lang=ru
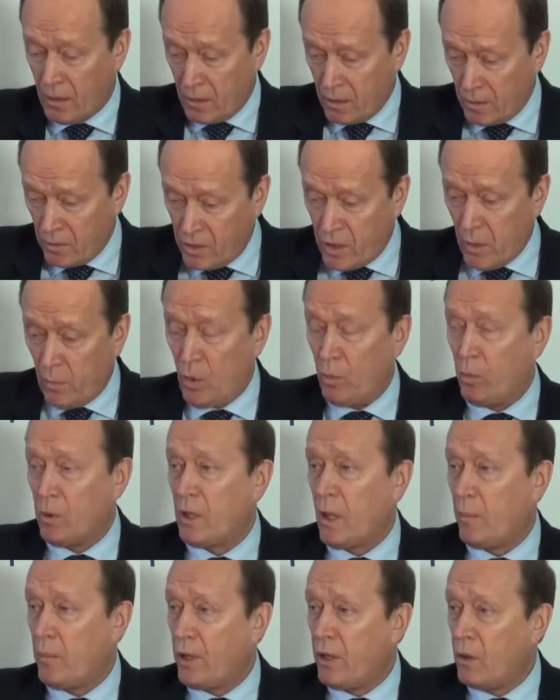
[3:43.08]
землю мы
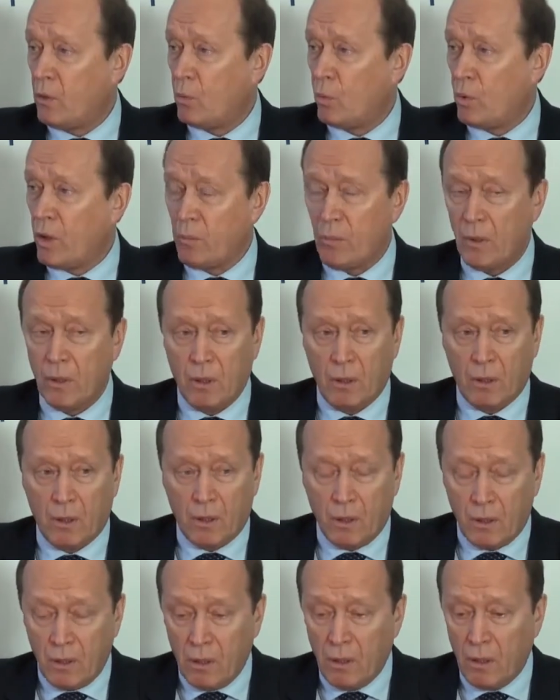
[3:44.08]
там арендуем,
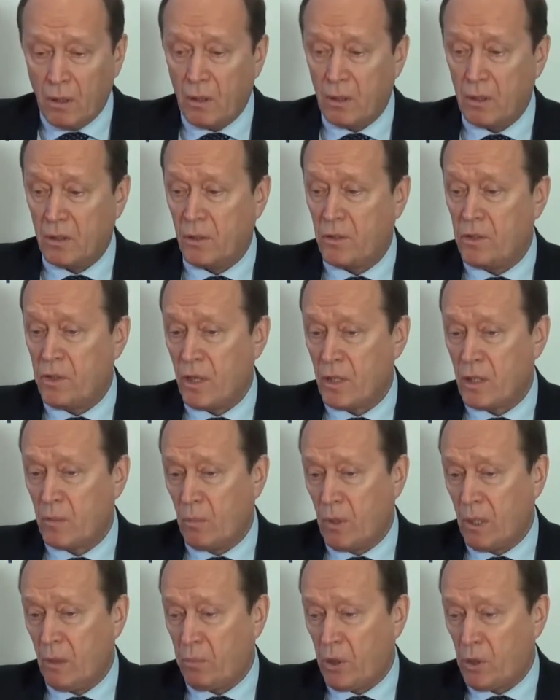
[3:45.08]
и сейчас
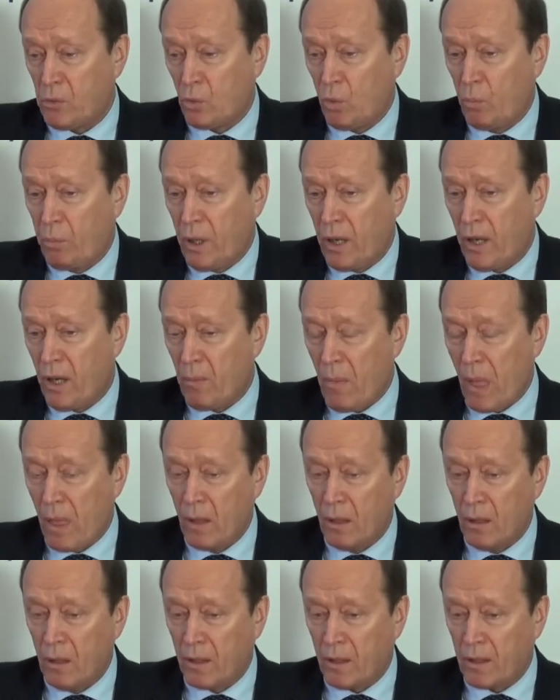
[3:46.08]
мы приступаем
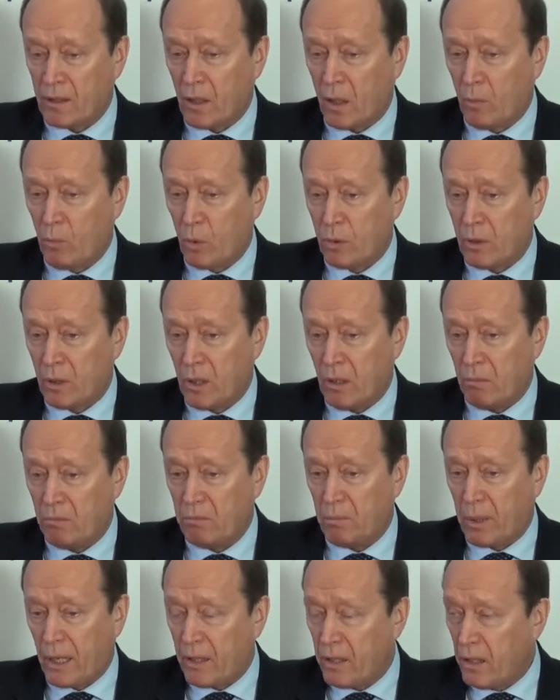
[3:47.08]
к разработке
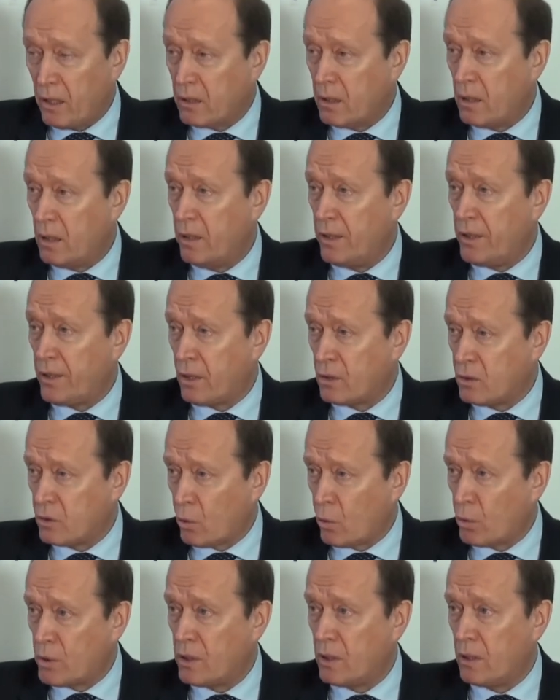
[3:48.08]
проекта
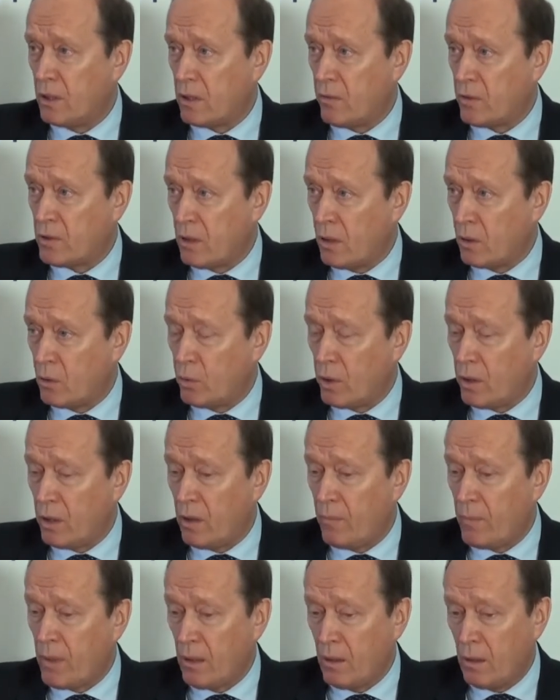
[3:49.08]
реконструкции этого
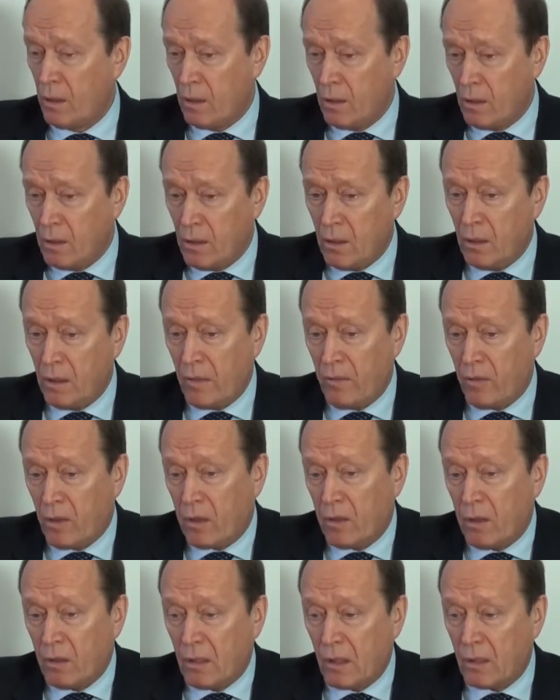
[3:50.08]
санатория, и,
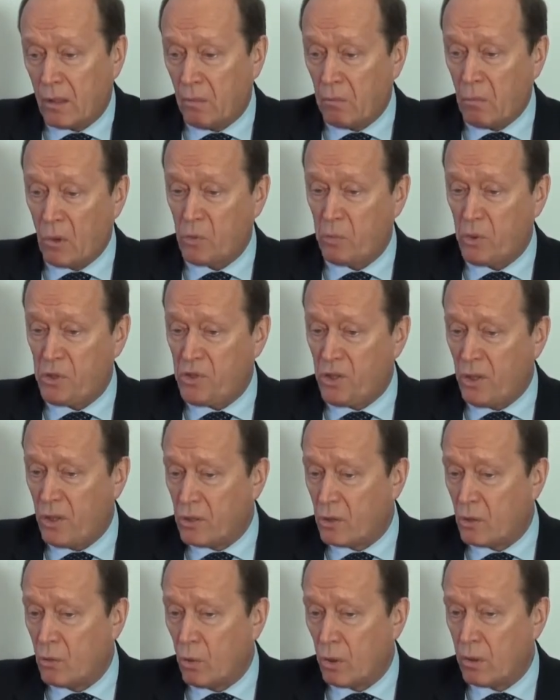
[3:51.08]
наверное, где-то, может быть,
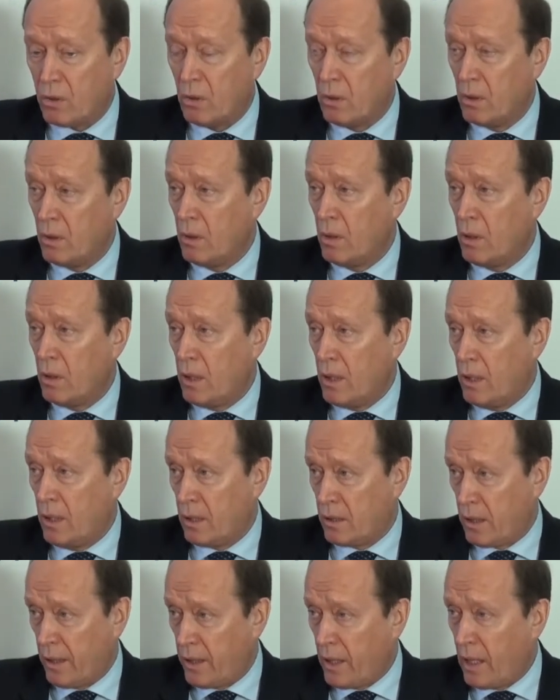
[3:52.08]
через год
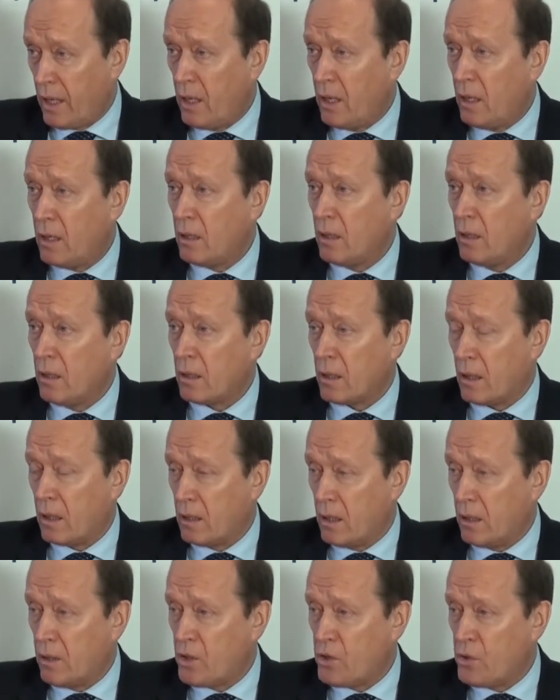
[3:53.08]
это реально,
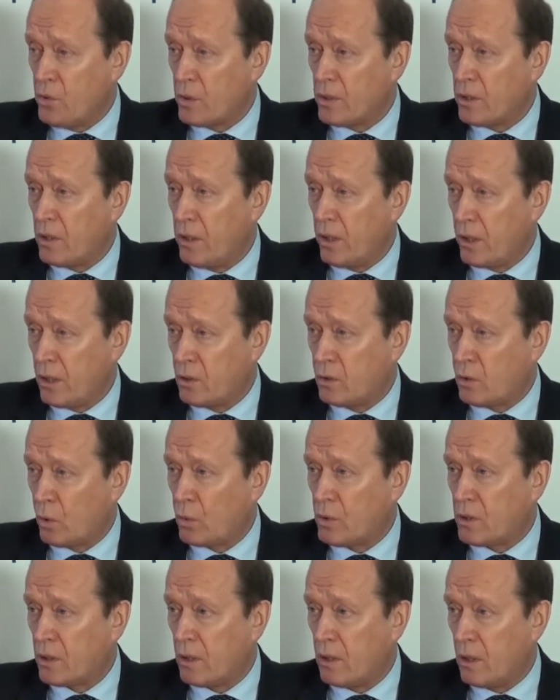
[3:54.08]
когда начнется
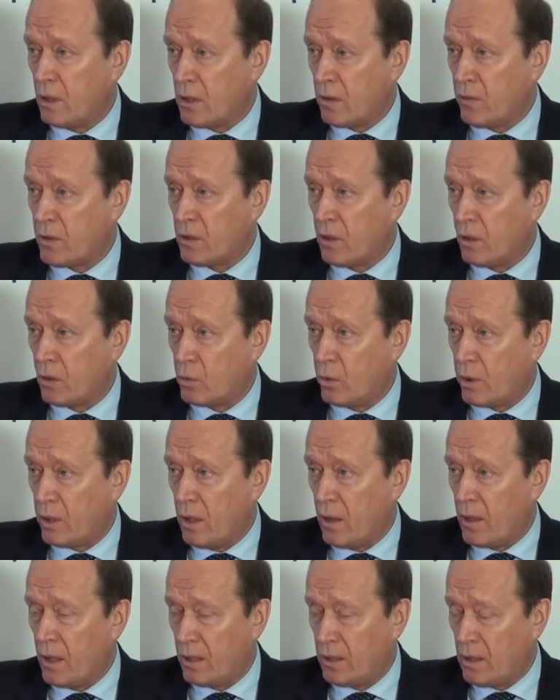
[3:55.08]
реконструкция этого
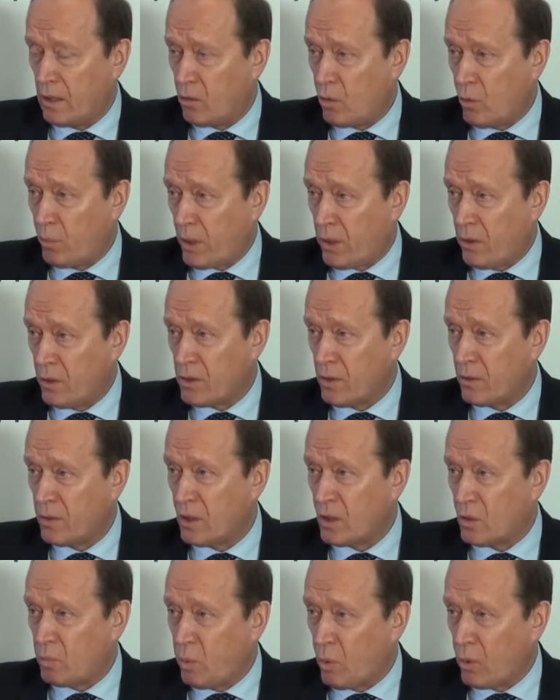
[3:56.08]
санатория. А до этого
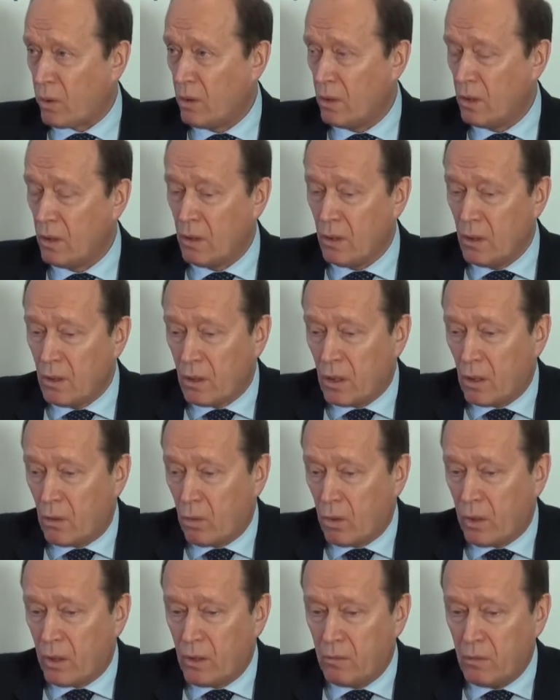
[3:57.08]
продолжался спор,
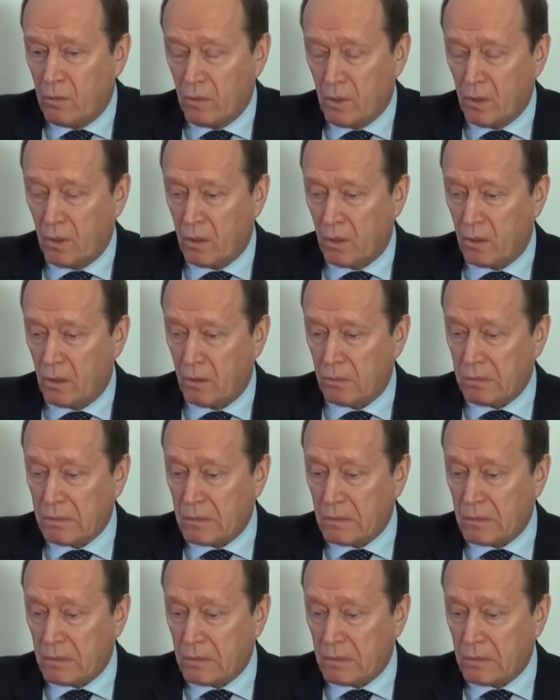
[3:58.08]
который э,